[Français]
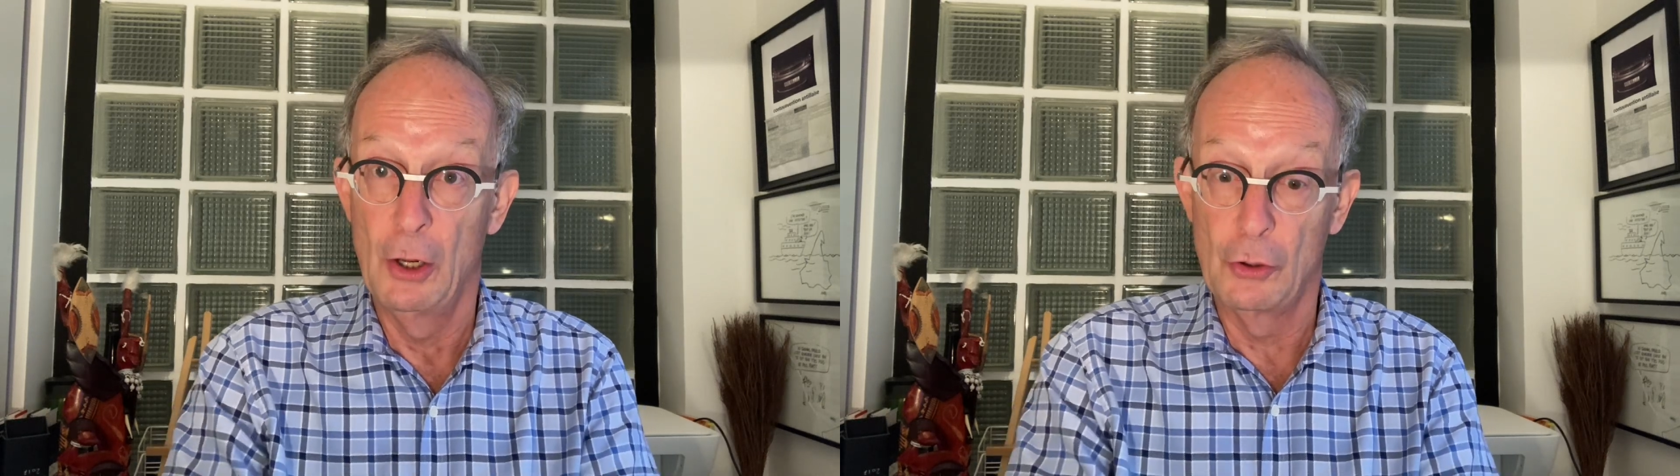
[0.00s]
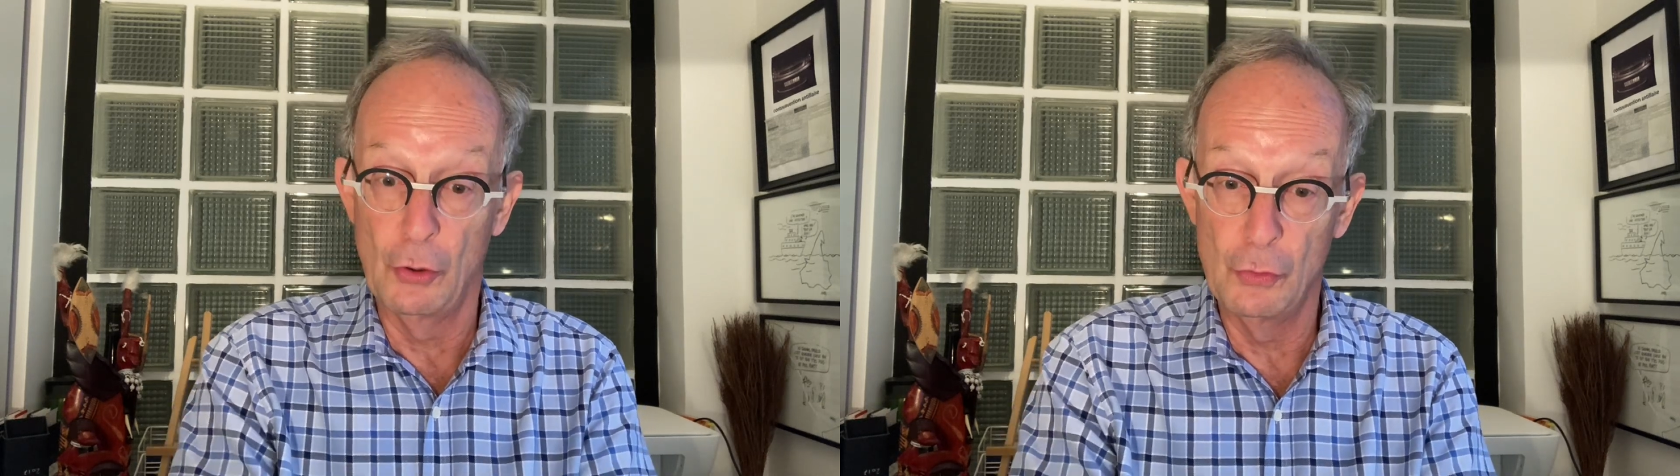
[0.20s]

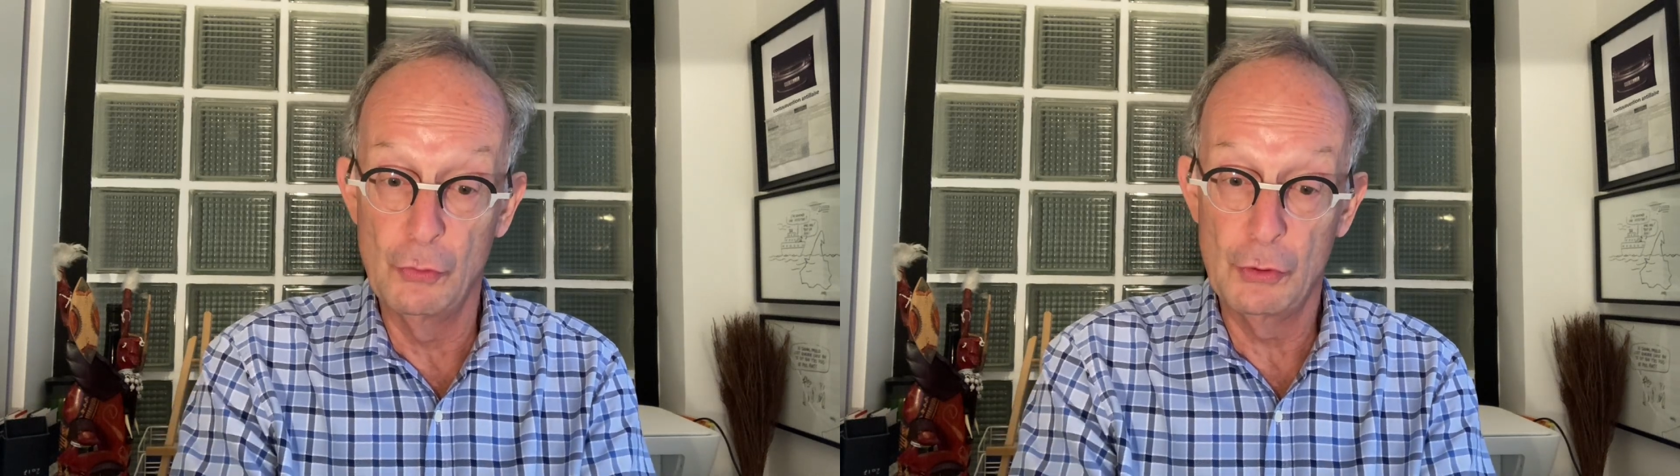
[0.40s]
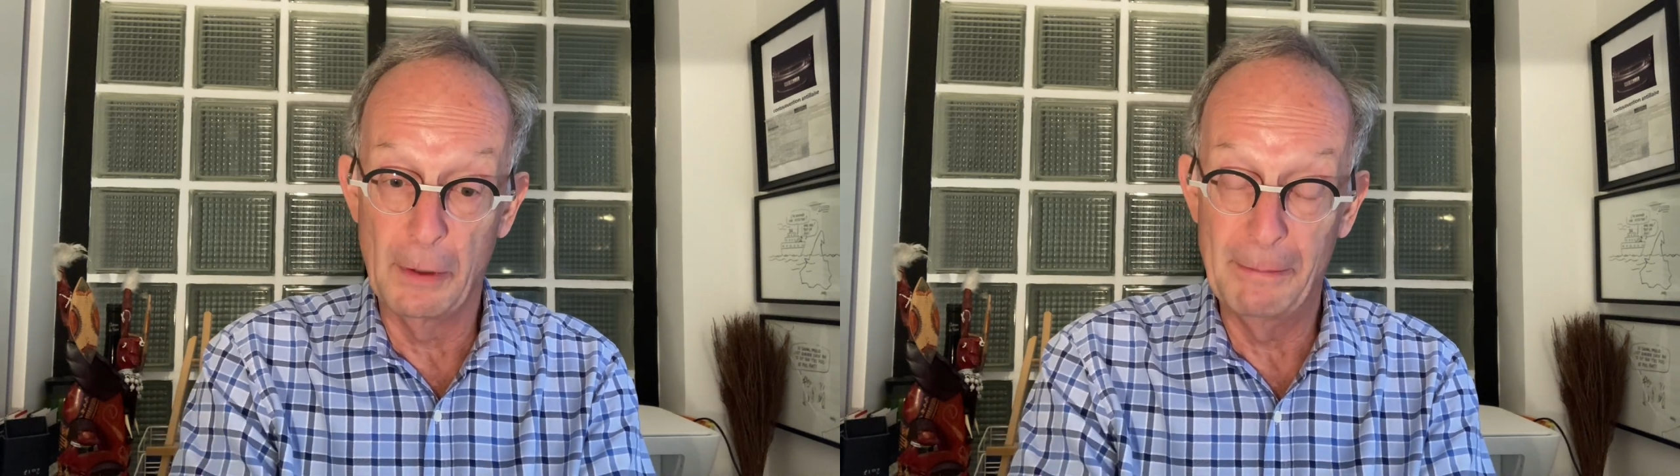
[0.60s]
que
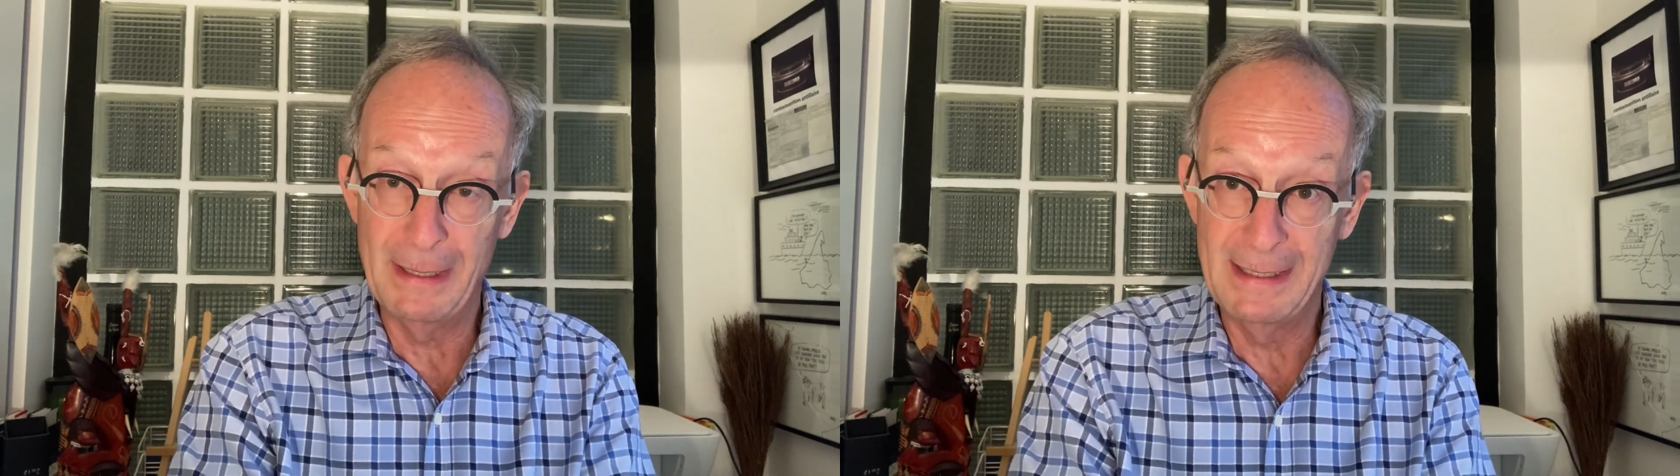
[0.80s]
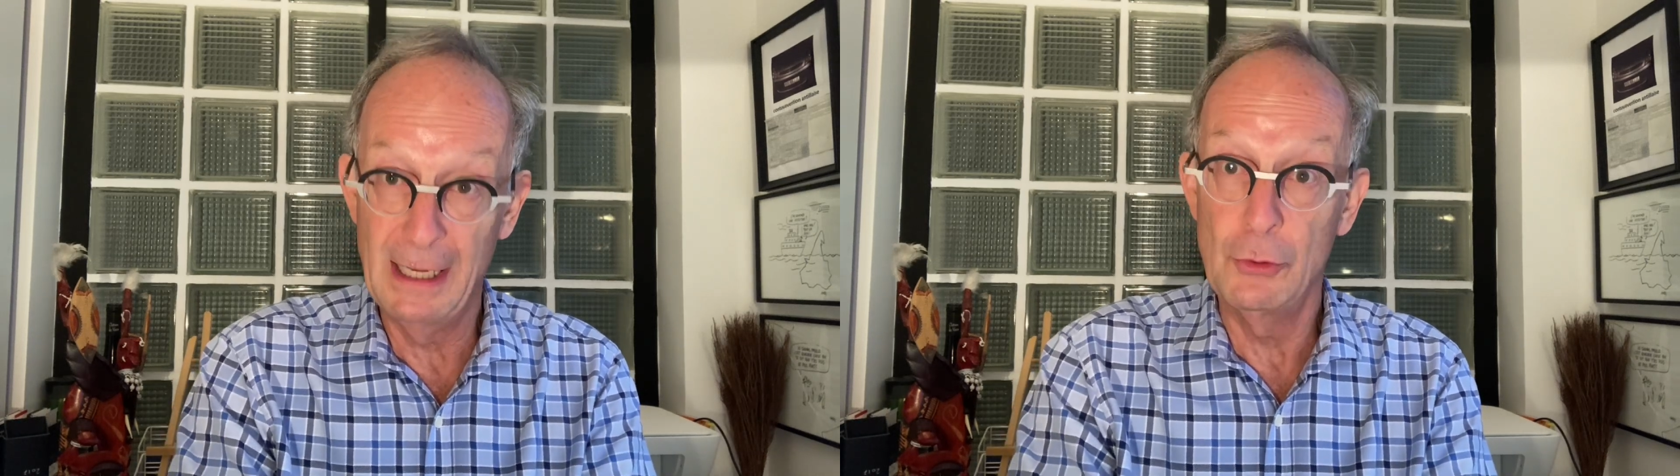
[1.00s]
nous sommes
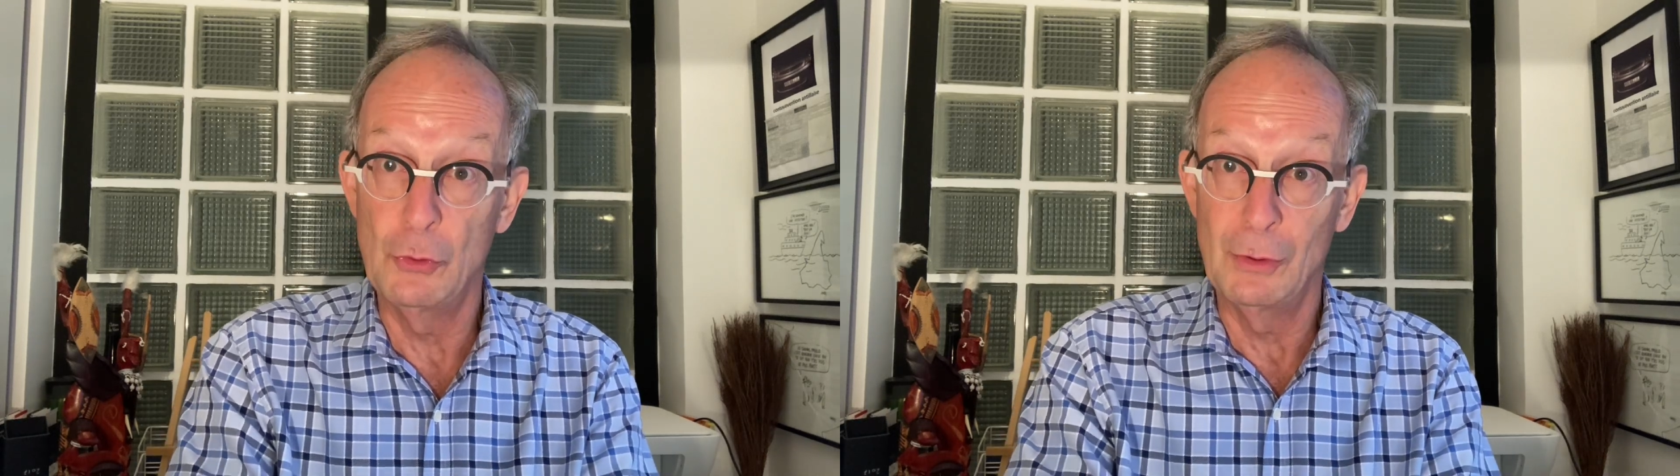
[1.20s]
passés du